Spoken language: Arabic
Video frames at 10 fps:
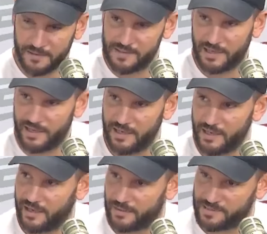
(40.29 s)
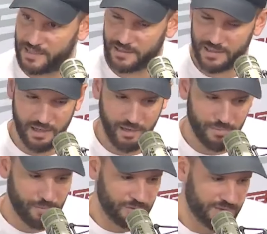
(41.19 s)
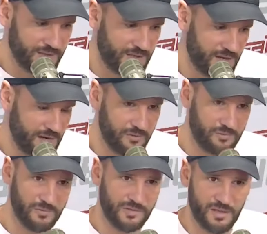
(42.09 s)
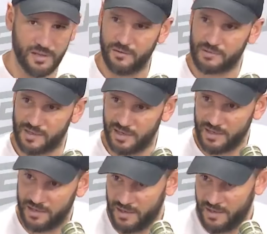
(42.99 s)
90 اخر ب 60 اخر ب 64 انا كنت نوزن 92